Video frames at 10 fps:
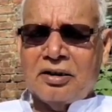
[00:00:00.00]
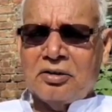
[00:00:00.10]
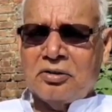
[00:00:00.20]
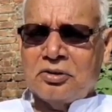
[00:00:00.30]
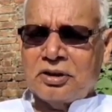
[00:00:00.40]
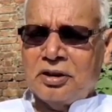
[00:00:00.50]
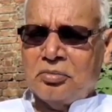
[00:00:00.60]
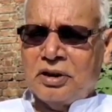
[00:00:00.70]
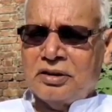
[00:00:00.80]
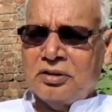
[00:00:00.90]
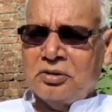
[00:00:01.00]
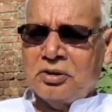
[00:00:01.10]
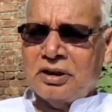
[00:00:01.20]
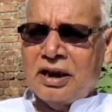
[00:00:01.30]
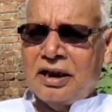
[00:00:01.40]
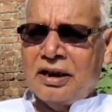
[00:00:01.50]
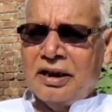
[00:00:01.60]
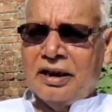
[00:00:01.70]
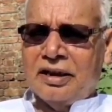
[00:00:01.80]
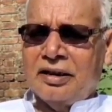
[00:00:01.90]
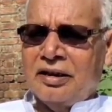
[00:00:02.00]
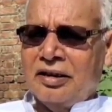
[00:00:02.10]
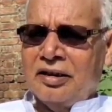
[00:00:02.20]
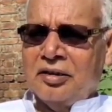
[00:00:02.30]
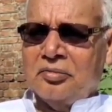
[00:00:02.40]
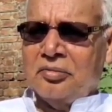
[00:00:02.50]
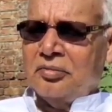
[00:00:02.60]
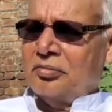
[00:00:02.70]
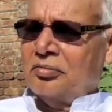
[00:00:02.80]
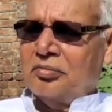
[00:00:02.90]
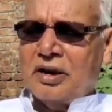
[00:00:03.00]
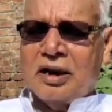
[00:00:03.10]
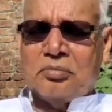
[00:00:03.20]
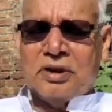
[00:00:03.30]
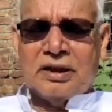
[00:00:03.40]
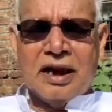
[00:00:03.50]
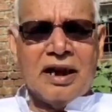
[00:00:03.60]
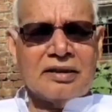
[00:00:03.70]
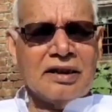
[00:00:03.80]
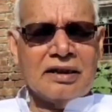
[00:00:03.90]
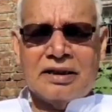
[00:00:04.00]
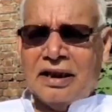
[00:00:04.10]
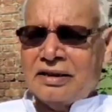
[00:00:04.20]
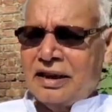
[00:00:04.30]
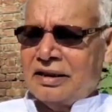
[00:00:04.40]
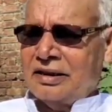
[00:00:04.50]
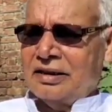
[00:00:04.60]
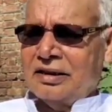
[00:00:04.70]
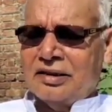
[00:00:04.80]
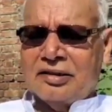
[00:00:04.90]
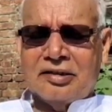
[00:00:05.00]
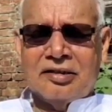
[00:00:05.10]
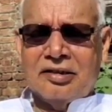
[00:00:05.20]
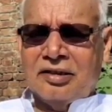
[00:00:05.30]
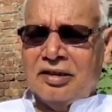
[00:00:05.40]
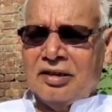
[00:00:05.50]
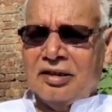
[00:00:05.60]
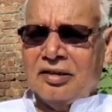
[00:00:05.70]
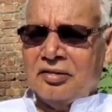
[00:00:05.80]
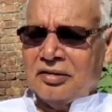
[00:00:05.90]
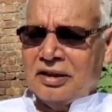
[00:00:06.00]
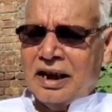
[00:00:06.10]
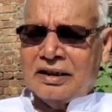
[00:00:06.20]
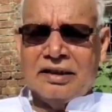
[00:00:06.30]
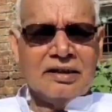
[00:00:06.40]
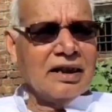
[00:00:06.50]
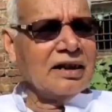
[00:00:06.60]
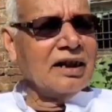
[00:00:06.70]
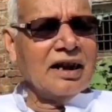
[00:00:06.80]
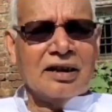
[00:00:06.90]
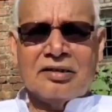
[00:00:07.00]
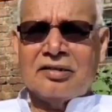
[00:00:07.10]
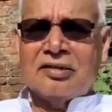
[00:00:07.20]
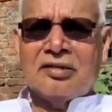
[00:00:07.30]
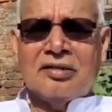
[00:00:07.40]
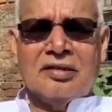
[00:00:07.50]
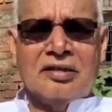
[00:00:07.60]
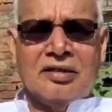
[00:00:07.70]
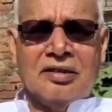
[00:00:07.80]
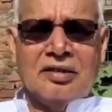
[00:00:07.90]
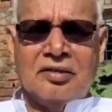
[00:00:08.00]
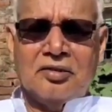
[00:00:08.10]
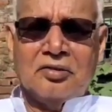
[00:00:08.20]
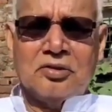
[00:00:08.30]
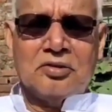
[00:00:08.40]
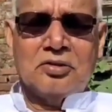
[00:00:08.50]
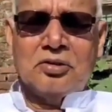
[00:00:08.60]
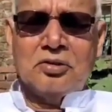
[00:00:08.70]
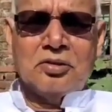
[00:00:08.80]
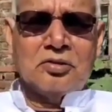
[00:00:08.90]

का जो उसके प्रति योगदान है माँ पिता चाचा चाची दादी दादा उसको